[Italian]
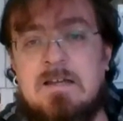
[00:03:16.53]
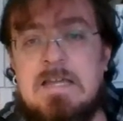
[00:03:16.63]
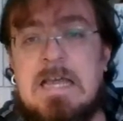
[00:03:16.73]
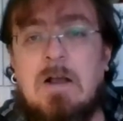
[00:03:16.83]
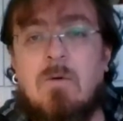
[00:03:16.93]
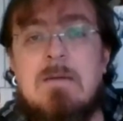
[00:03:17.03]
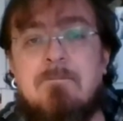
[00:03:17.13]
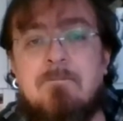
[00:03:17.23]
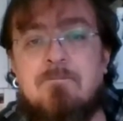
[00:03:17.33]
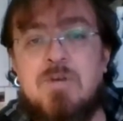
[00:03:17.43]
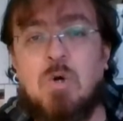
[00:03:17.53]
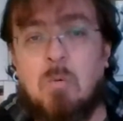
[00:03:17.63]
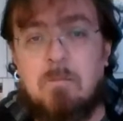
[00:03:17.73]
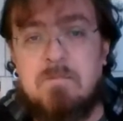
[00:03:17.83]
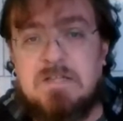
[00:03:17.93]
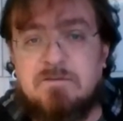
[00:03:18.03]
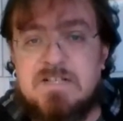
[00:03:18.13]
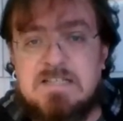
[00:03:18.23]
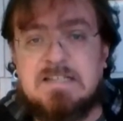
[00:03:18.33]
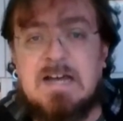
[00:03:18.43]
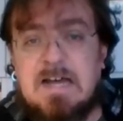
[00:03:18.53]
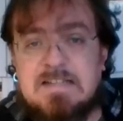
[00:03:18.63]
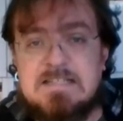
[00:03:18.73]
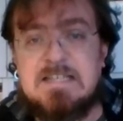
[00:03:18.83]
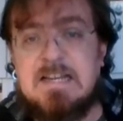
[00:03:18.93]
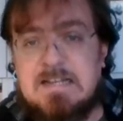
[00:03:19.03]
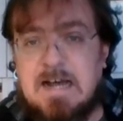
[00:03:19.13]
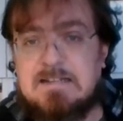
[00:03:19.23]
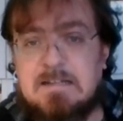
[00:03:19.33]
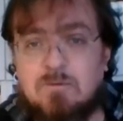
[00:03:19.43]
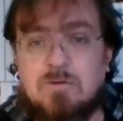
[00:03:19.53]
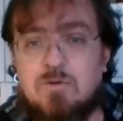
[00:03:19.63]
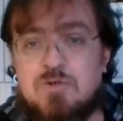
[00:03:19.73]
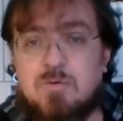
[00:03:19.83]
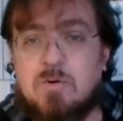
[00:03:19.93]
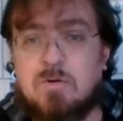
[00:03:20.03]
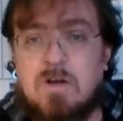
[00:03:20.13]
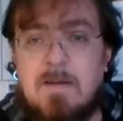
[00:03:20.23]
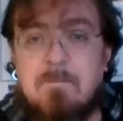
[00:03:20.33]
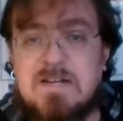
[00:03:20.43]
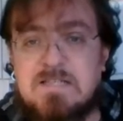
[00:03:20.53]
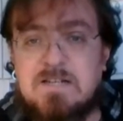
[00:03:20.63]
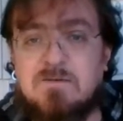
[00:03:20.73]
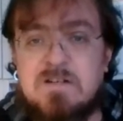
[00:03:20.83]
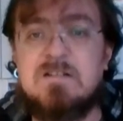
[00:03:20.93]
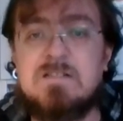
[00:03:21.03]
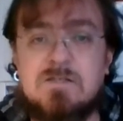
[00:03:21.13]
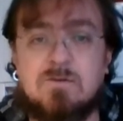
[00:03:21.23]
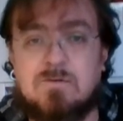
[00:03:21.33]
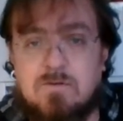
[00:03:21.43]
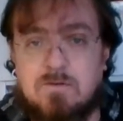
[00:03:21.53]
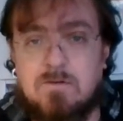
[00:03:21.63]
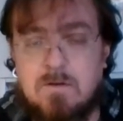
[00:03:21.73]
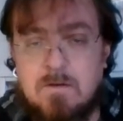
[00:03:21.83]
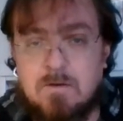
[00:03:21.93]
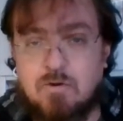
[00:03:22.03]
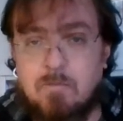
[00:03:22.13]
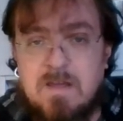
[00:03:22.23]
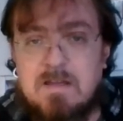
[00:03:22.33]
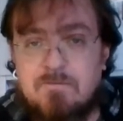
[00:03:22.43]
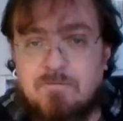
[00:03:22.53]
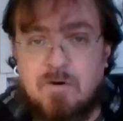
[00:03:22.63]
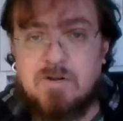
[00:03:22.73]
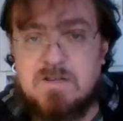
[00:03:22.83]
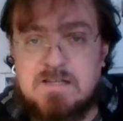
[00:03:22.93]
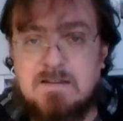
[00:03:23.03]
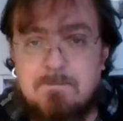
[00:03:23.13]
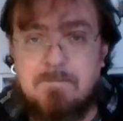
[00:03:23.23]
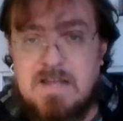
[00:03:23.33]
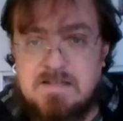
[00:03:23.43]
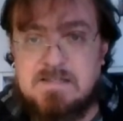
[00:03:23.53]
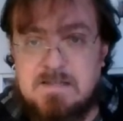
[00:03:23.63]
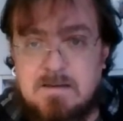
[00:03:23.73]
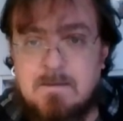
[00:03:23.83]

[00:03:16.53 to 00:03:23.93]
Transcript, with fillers: in quei piombi dove si cade e si ricade tutto il giorno e persino nel sonno come in forza di pesi.